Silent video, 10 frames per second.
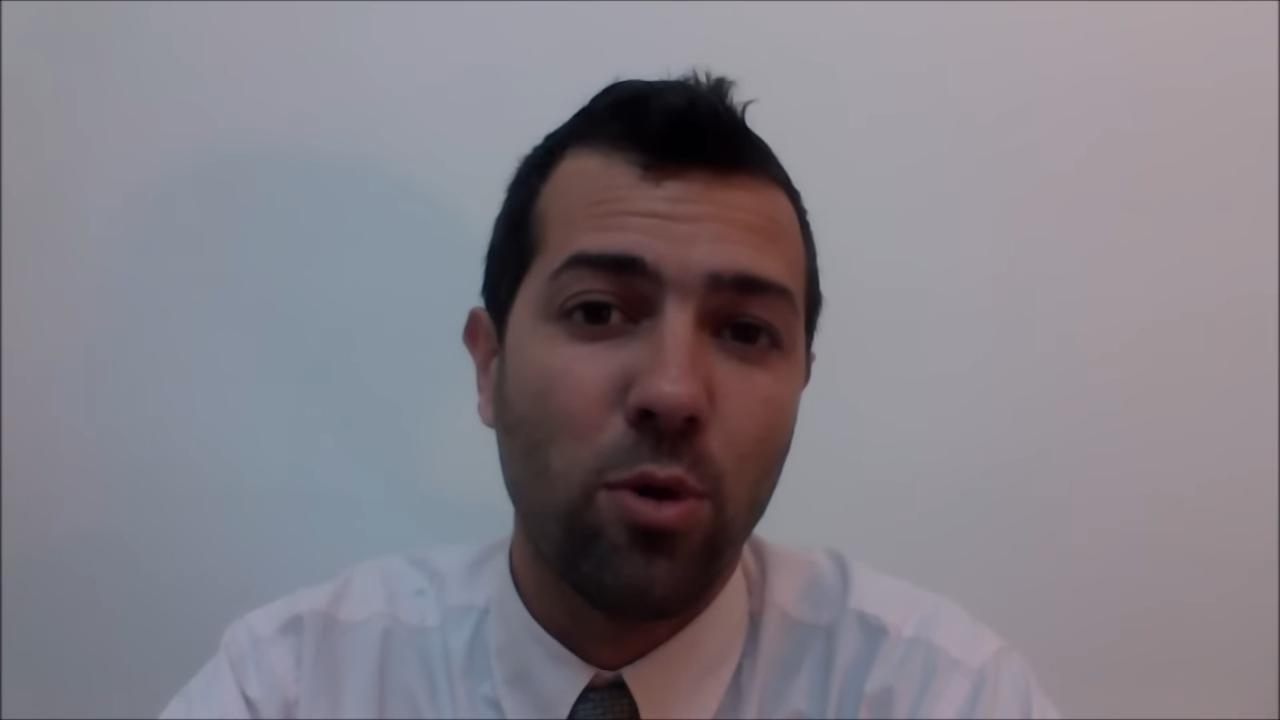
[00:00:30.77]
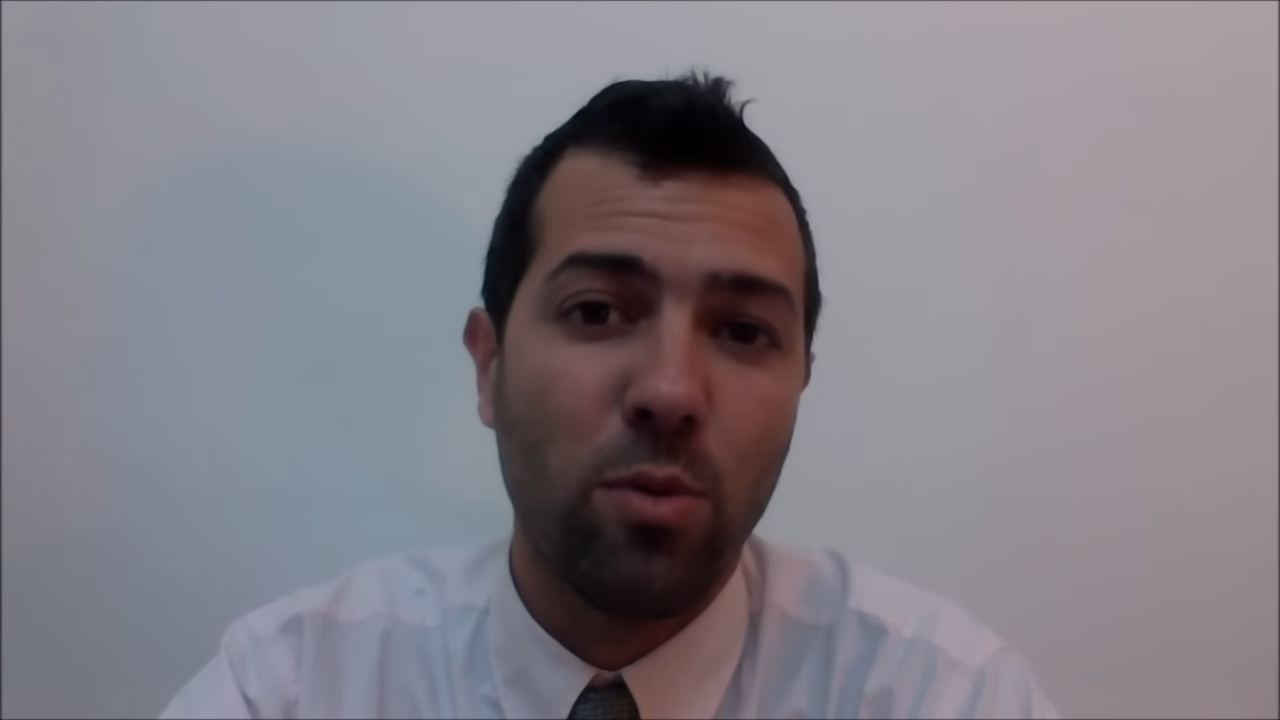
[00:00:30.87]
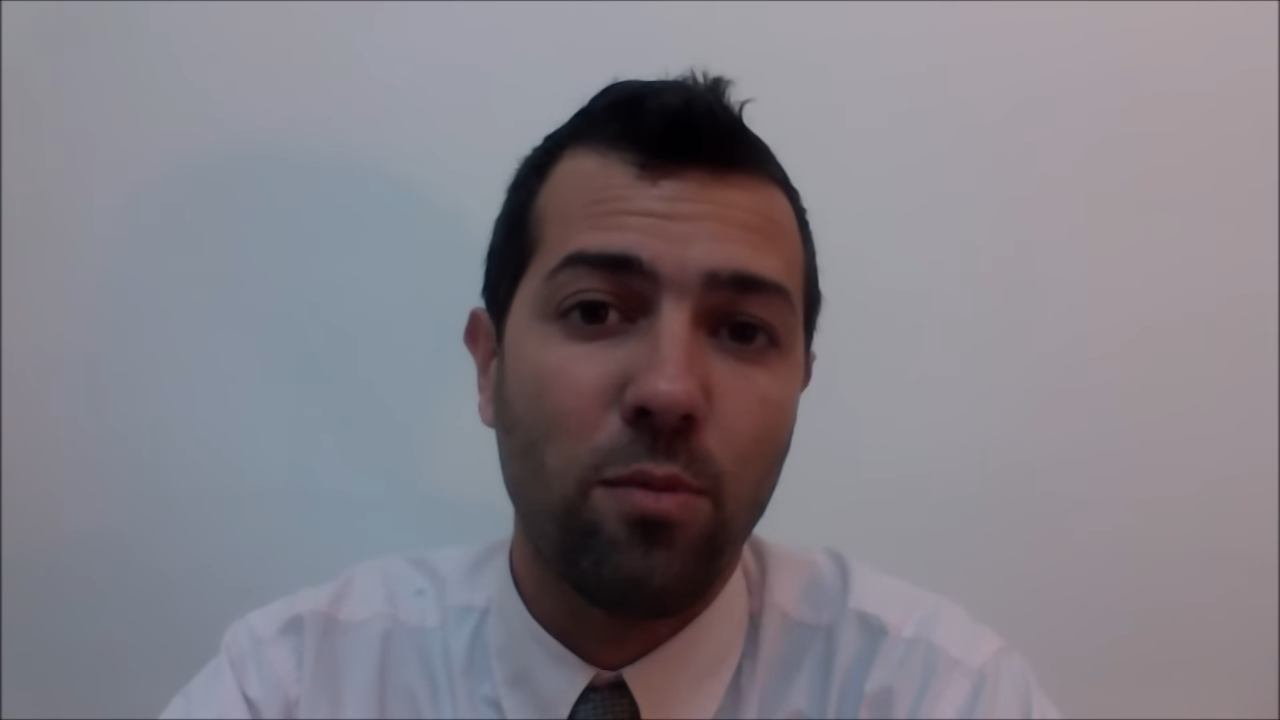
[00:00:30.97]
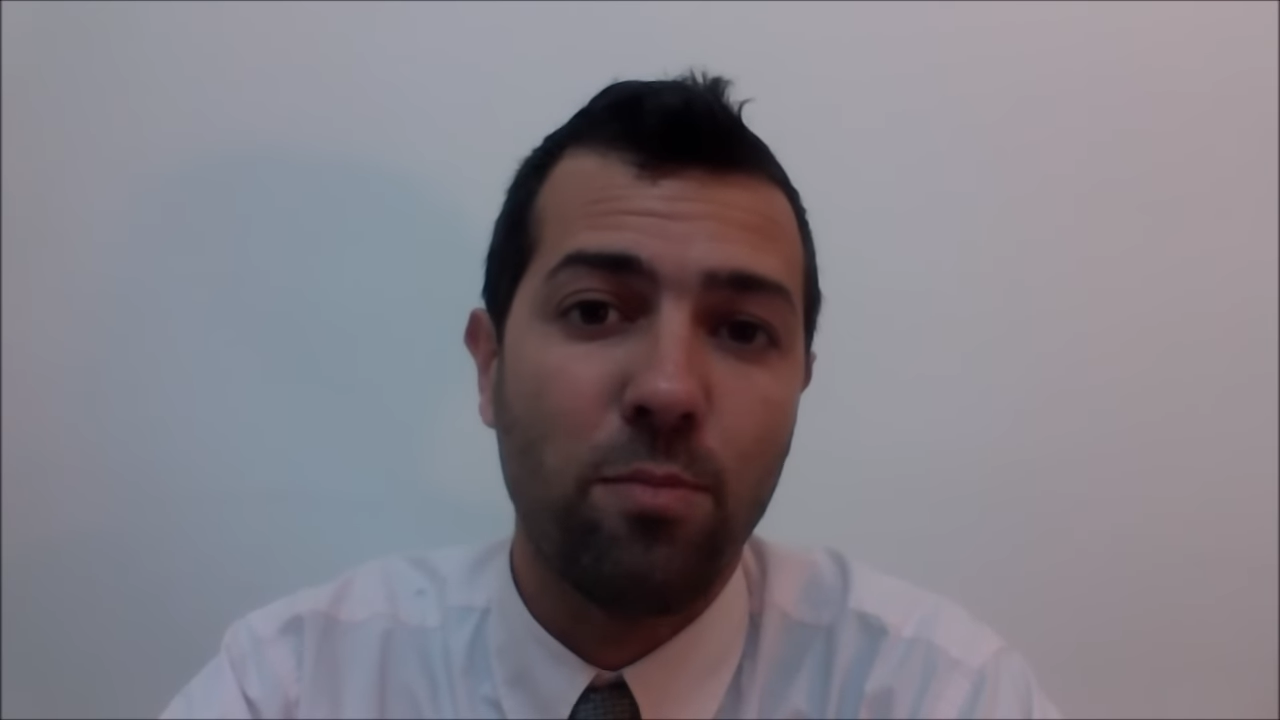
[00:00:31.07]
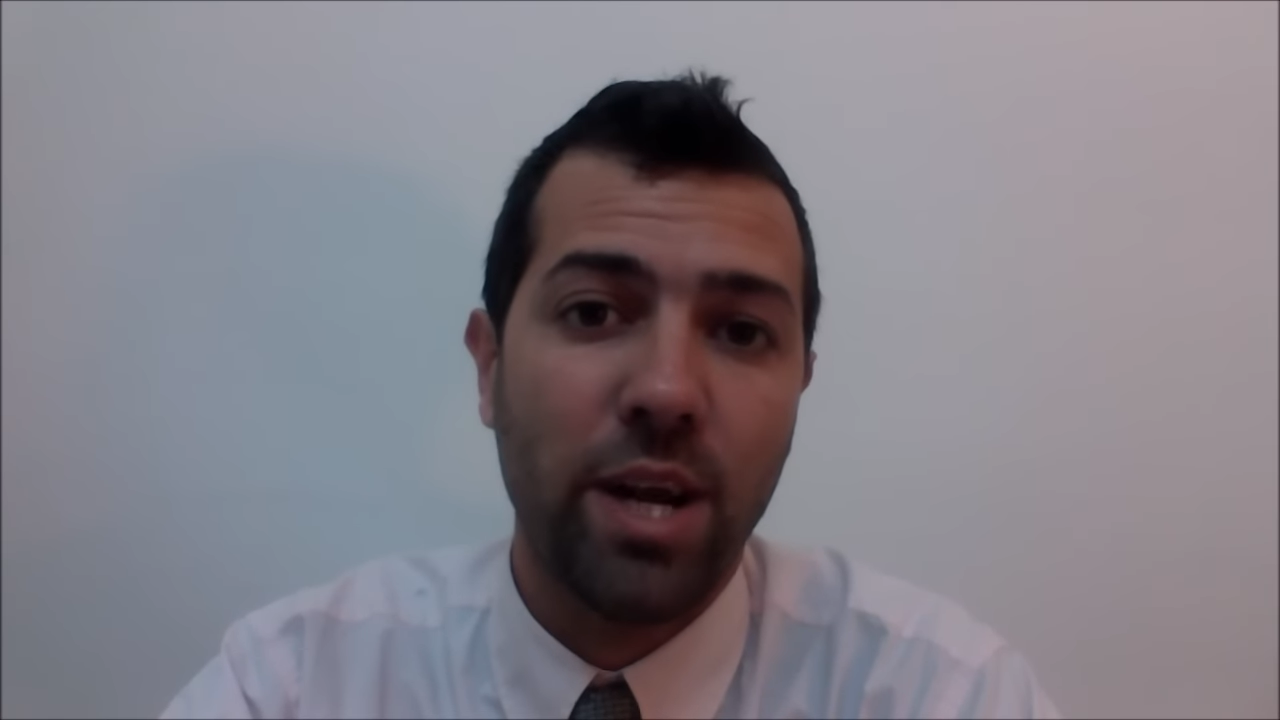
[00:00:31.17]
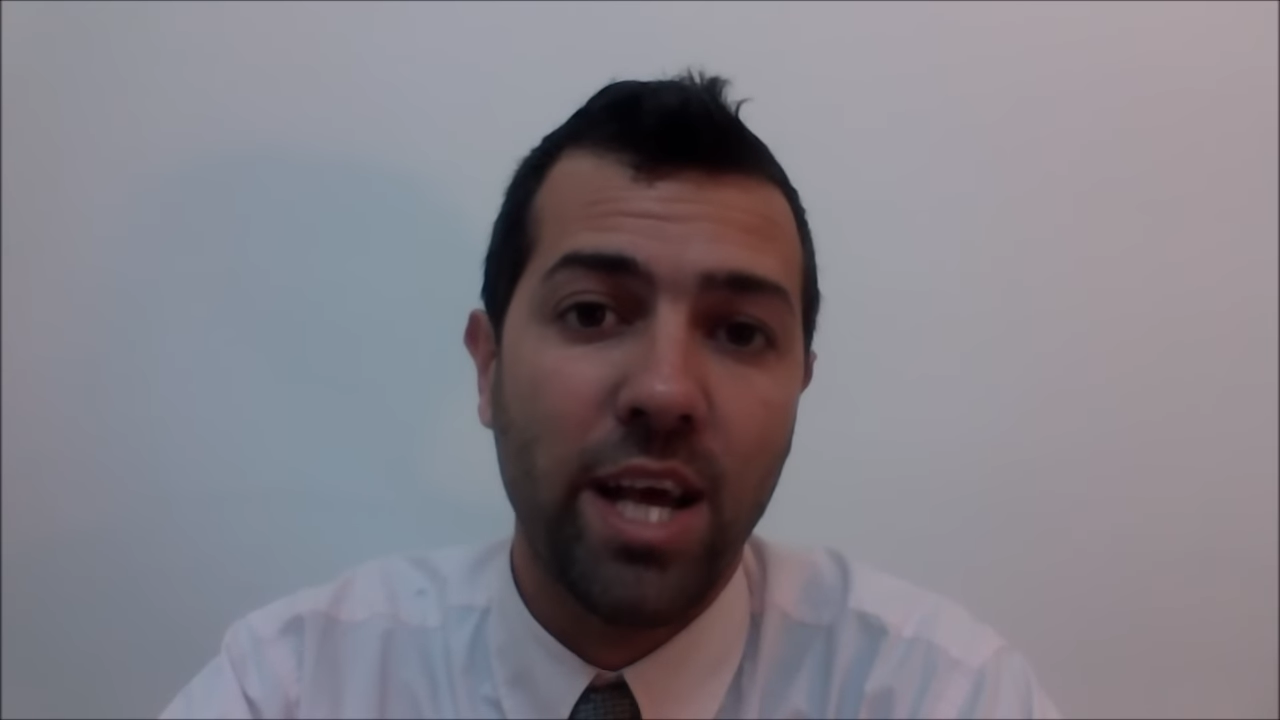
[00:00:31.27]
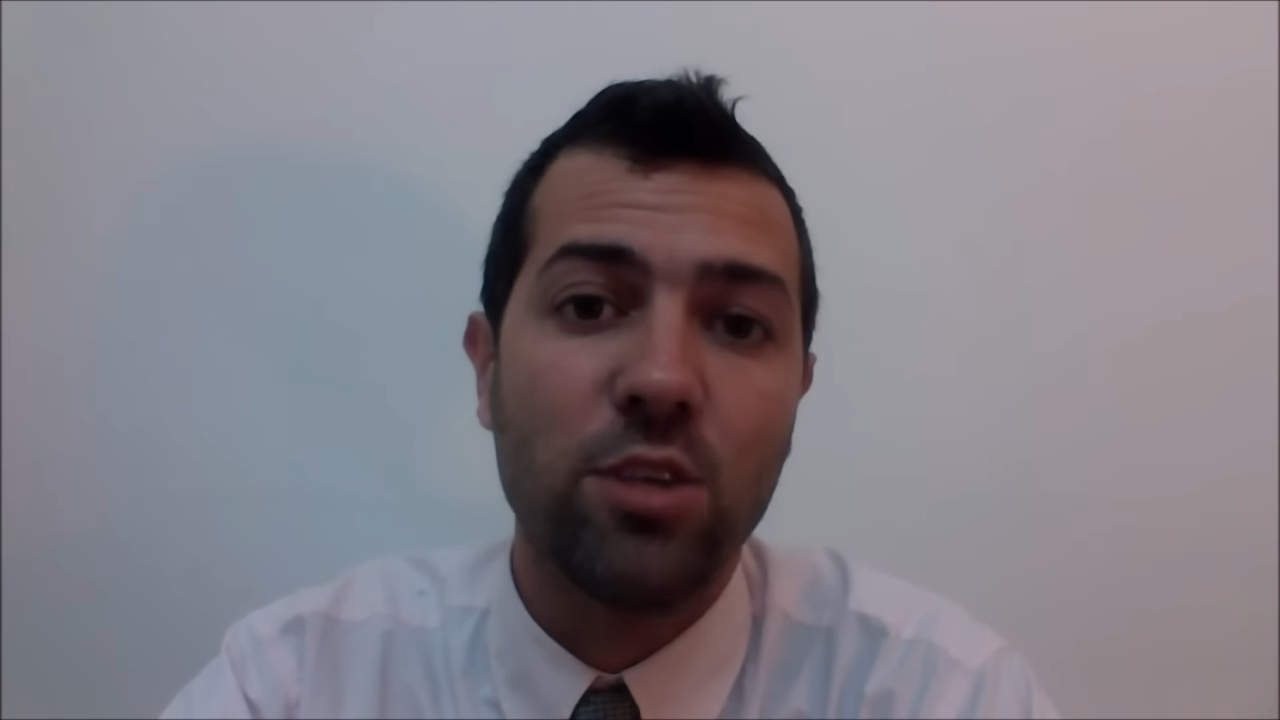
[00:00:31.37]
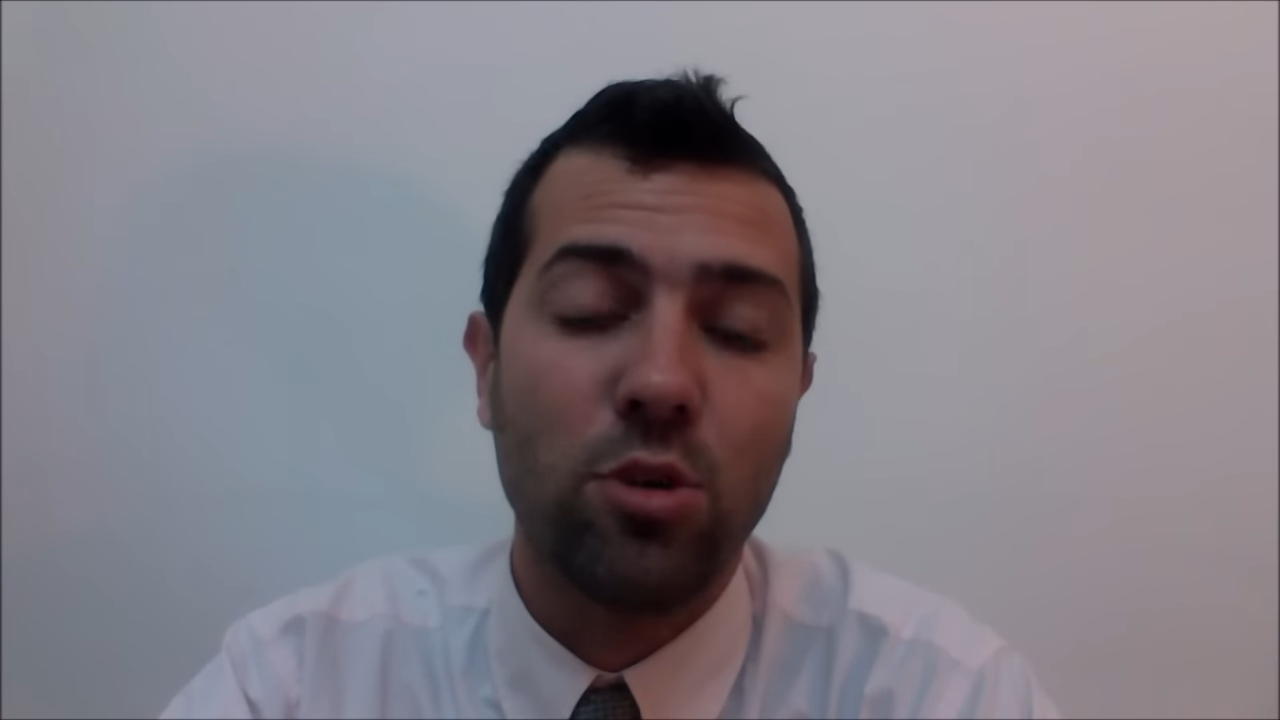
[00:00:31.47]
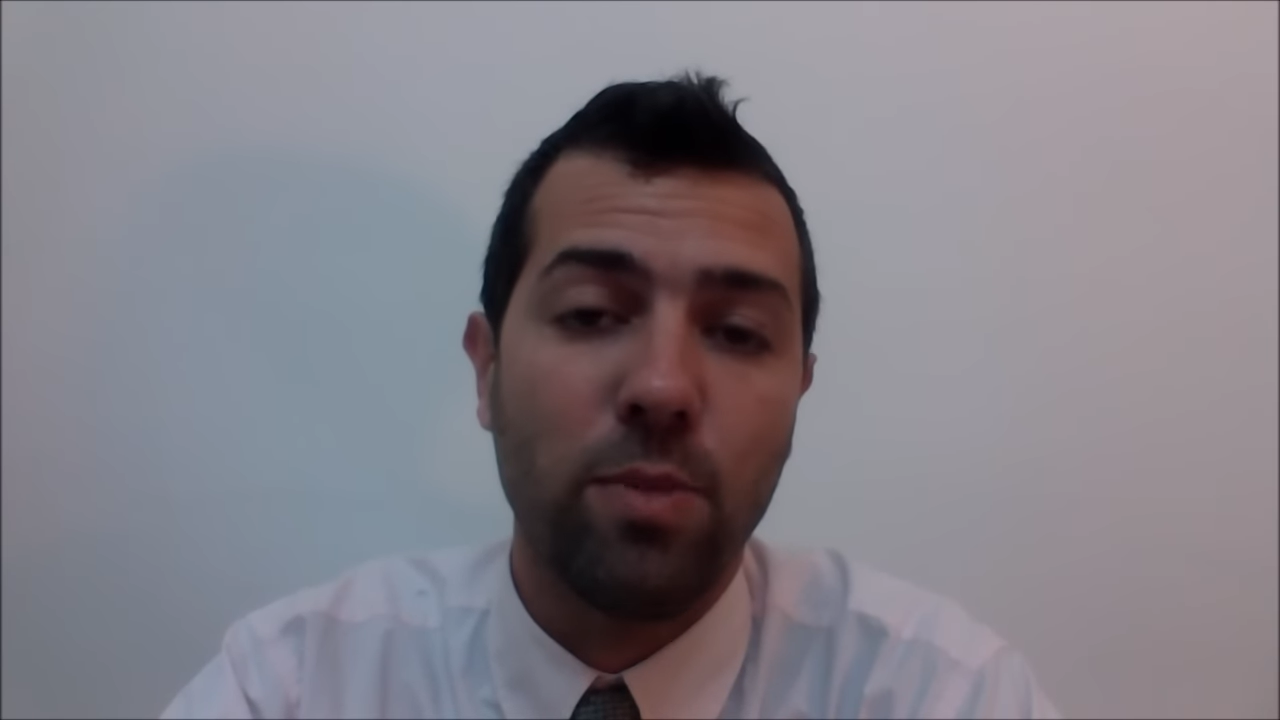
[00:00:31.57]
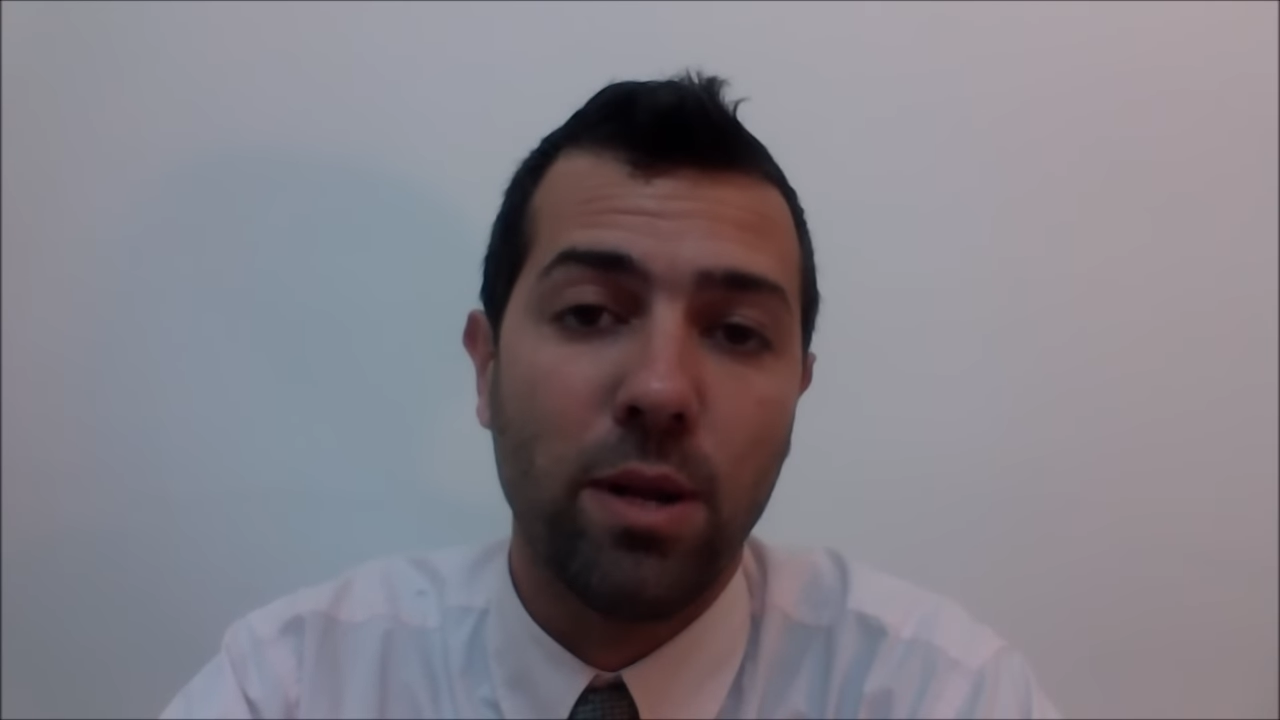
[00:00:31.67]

pulmón para eso,